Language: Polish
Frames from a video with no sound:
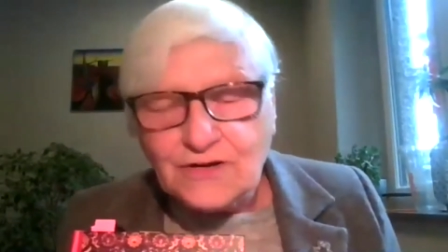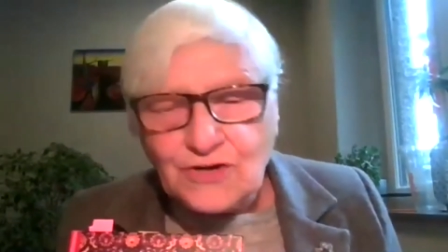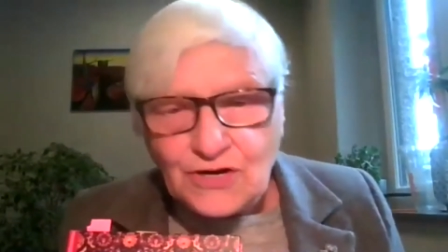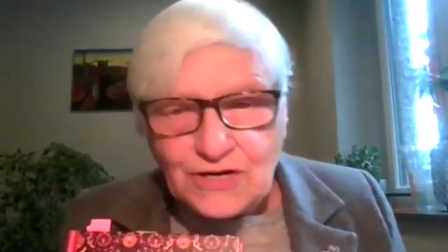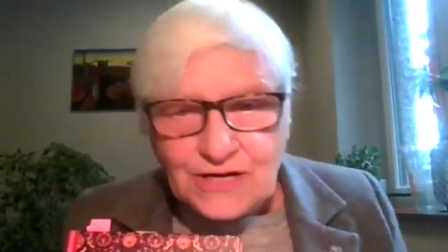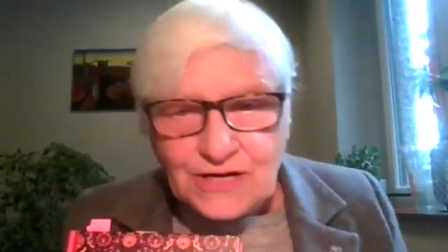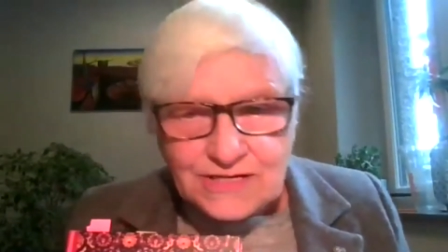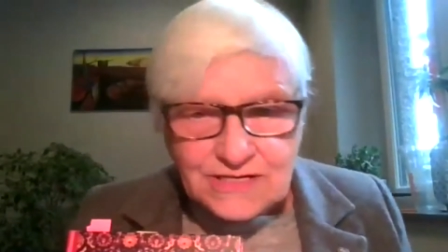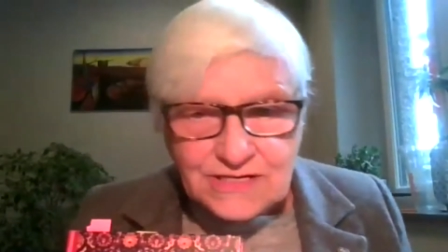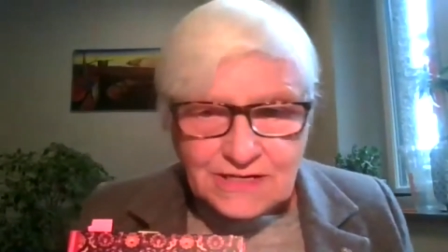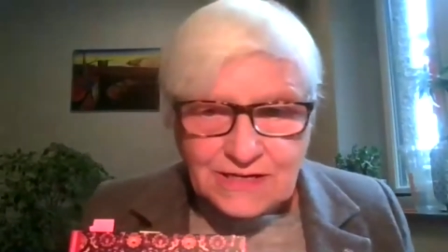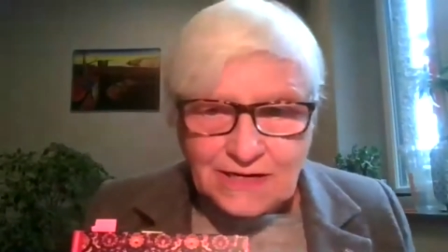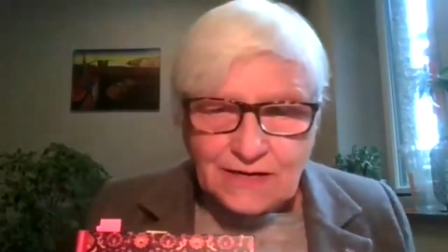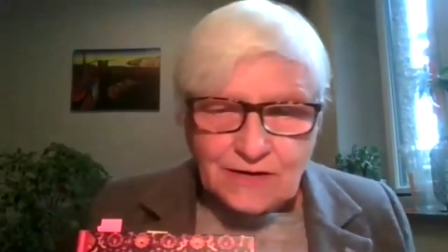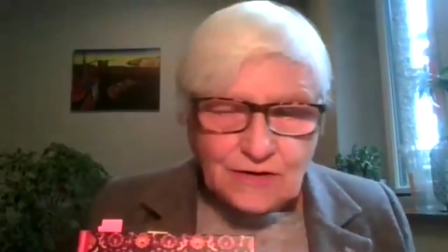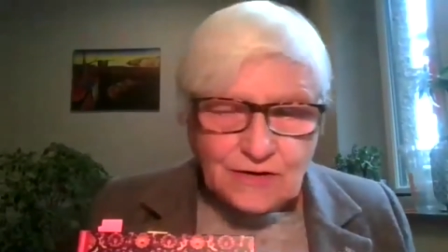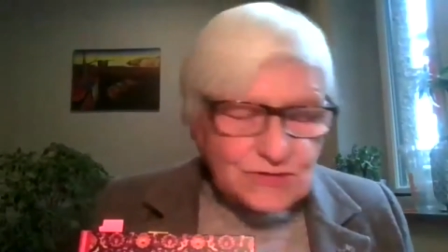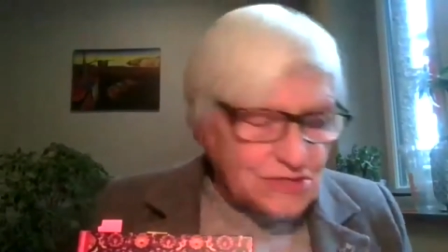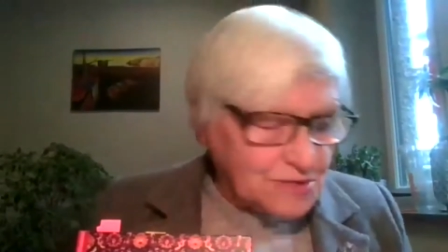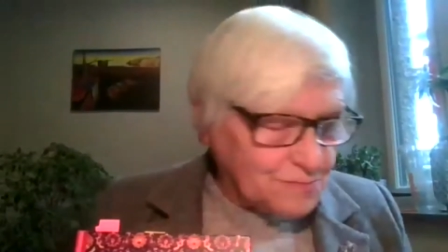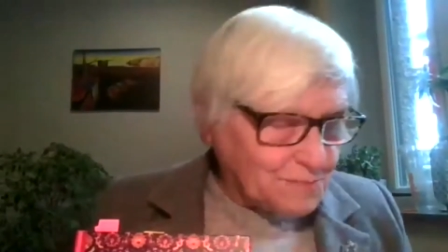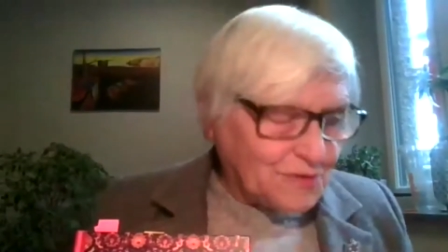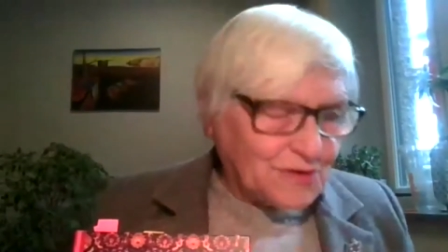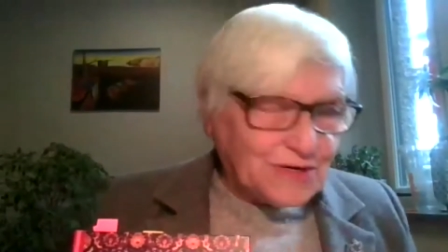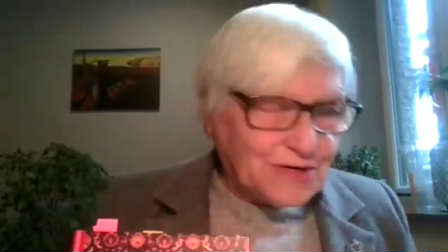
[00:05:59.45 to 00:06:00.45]
i weszła do
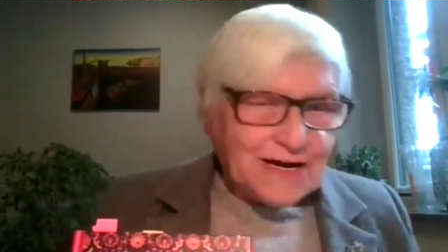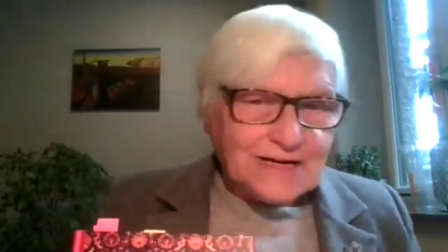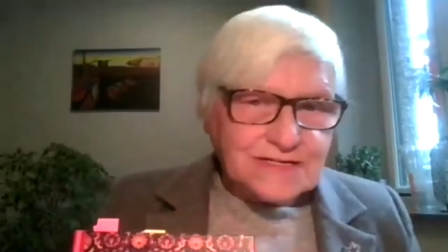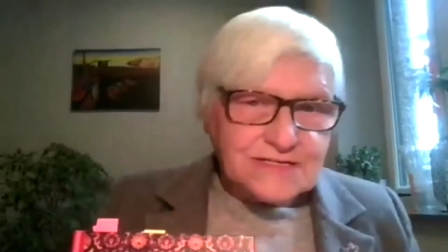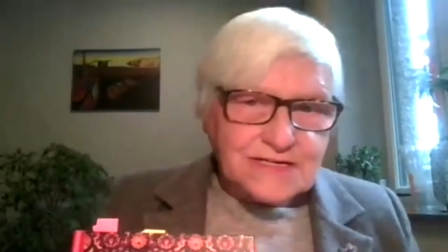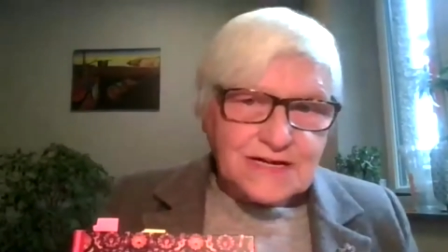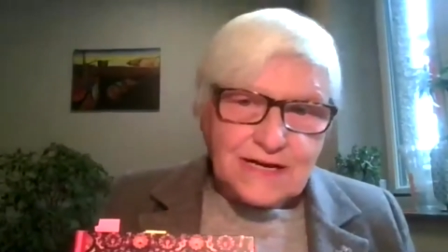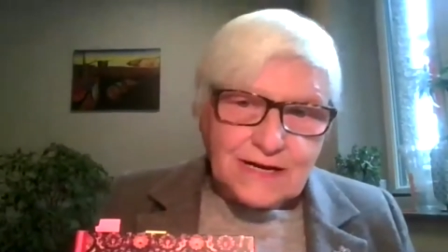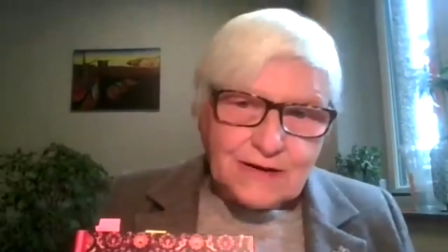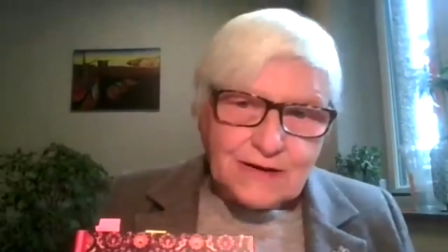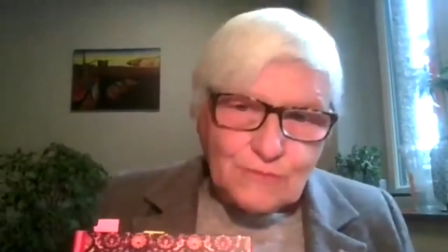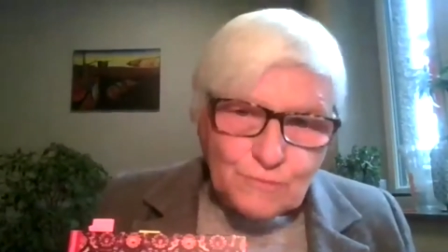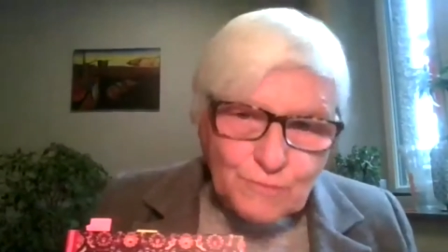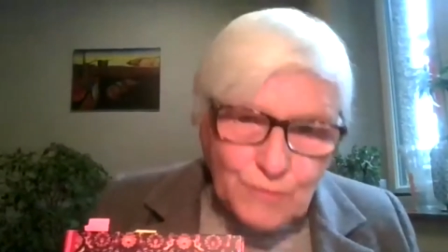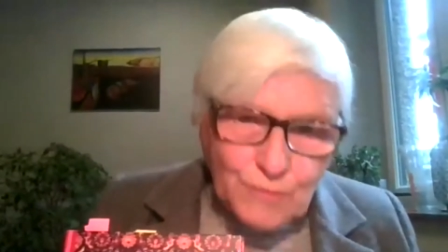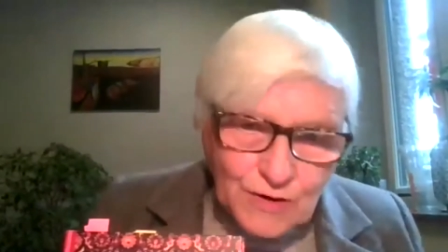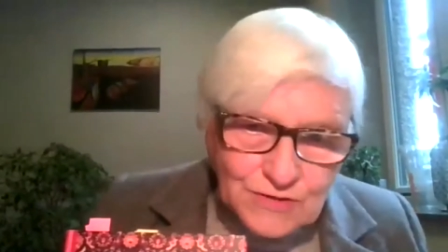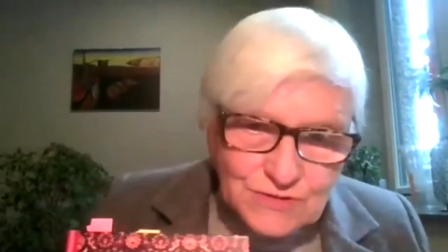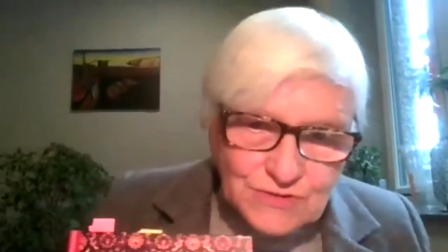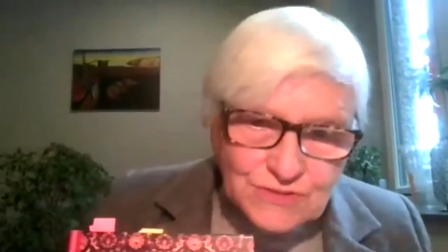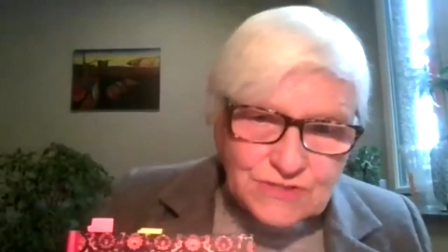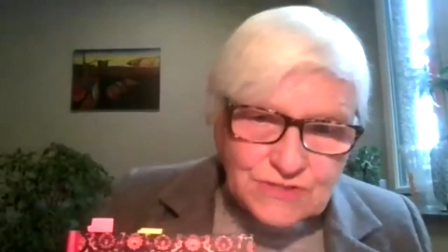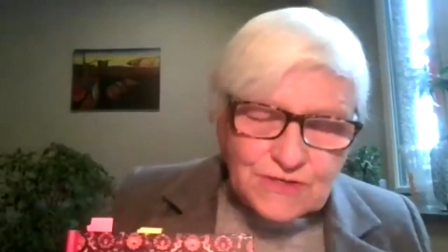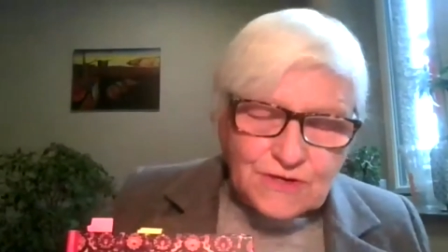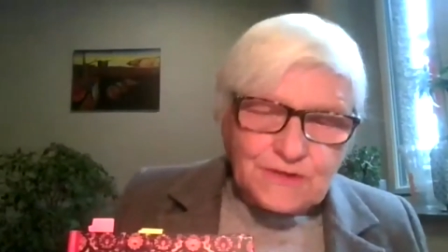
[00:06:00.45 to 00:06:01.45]
studenckiej
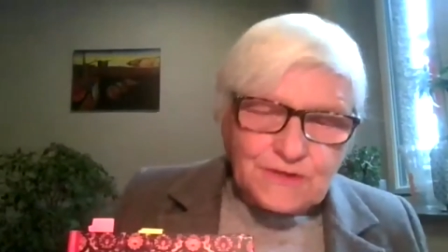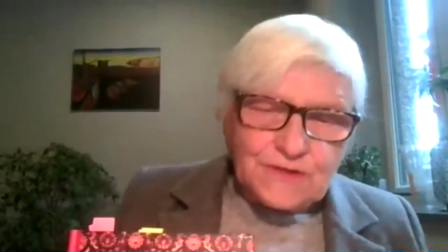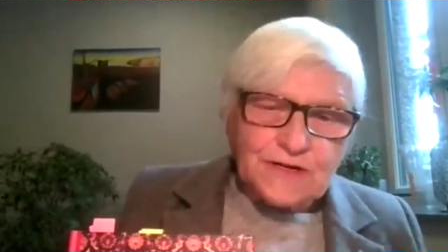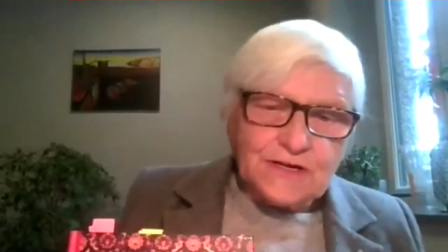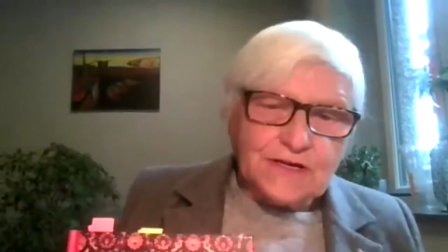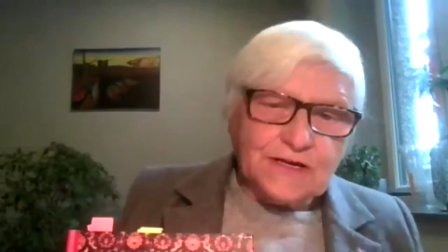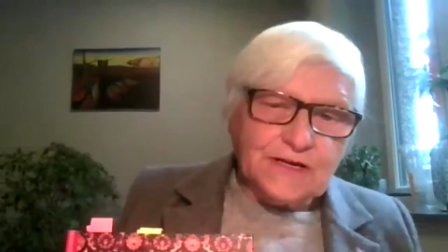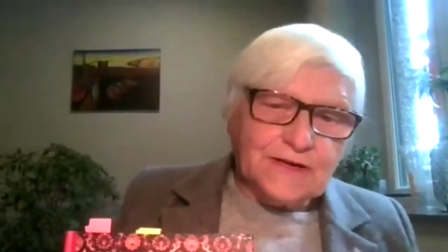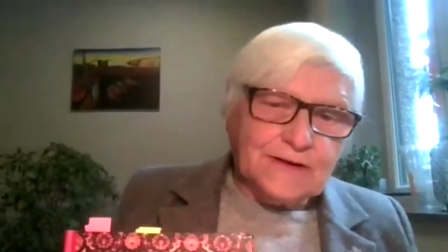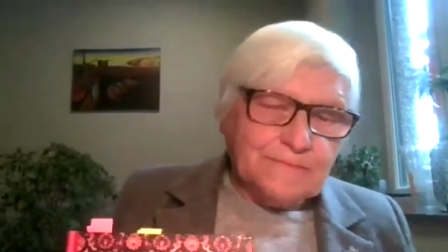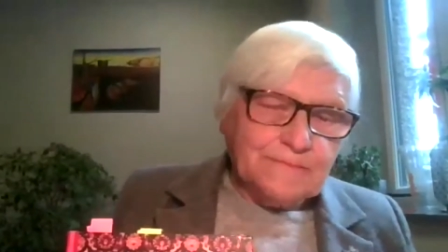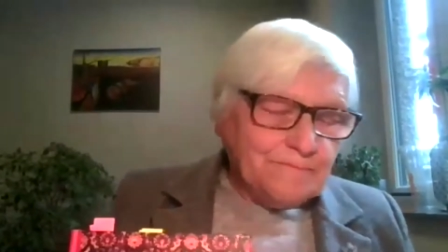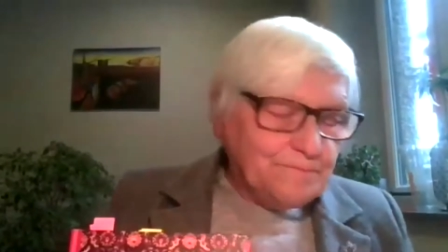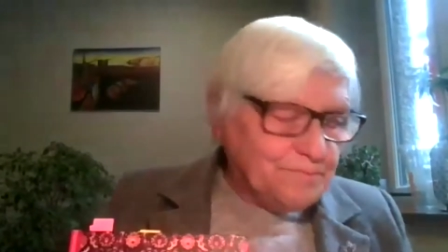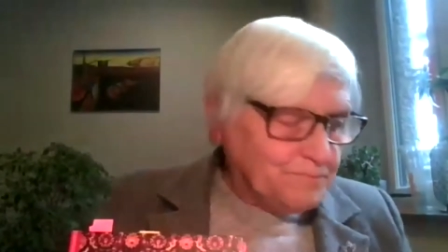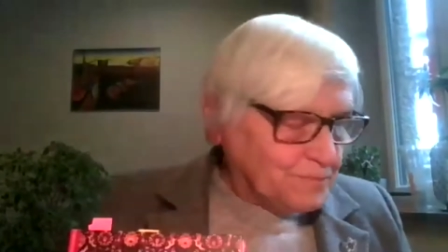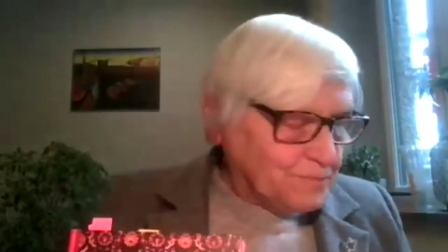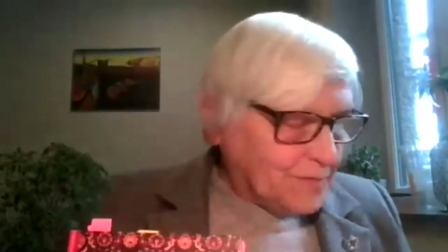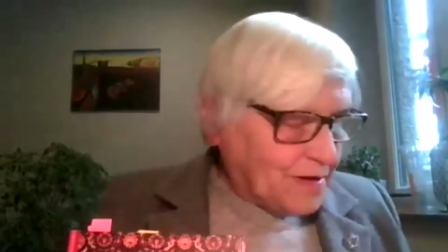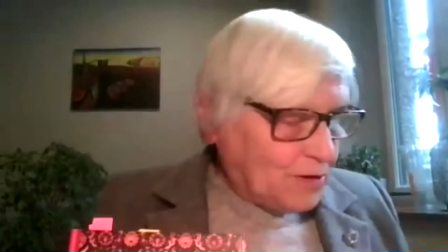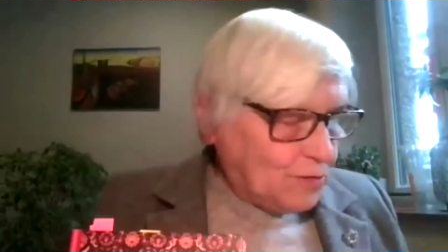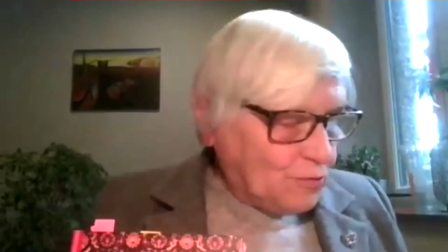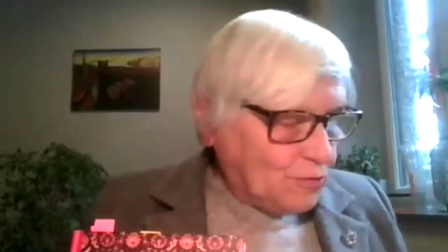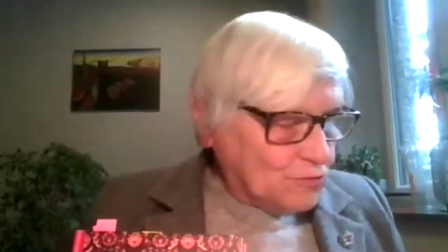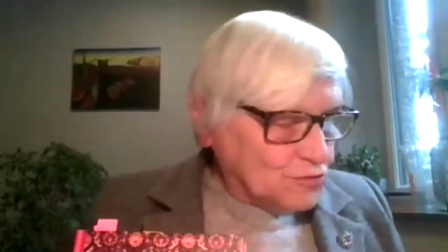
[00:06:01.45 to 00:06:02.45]
lektury na
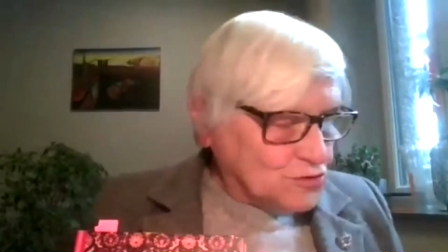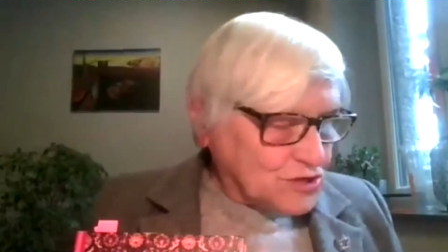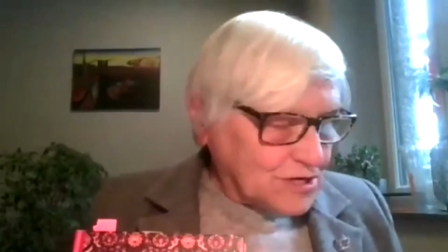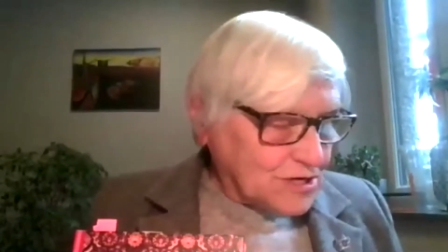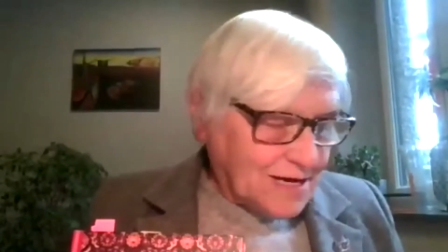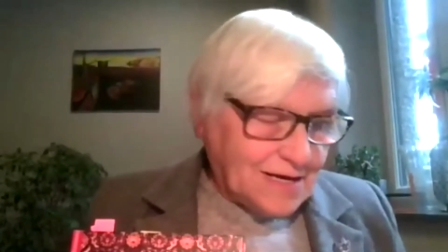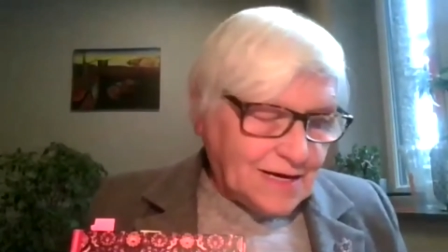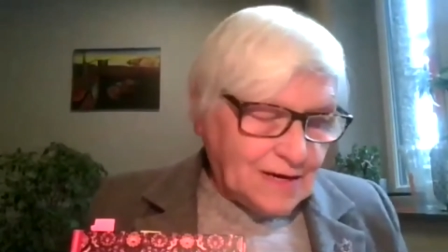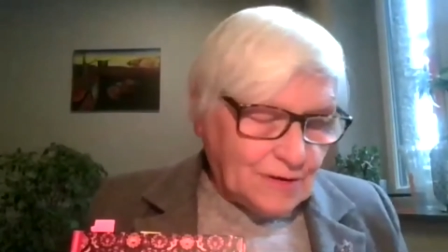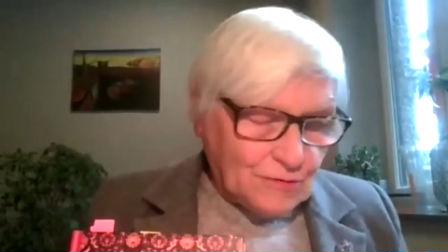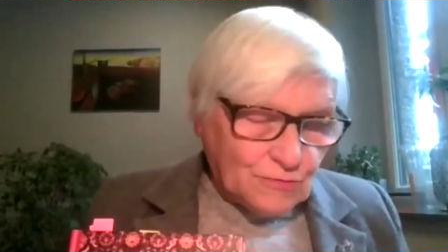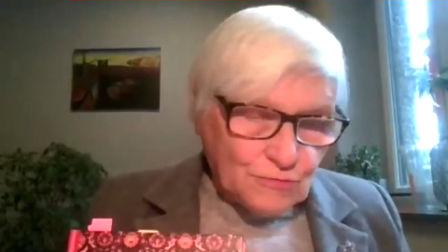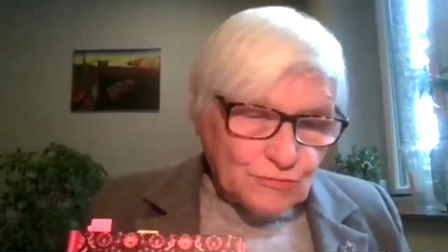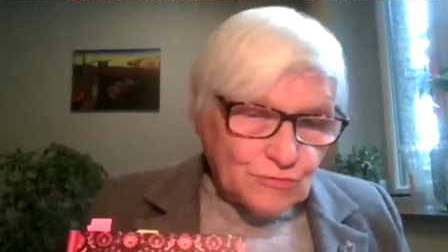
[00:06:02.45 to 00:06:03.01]
wielu wydziałach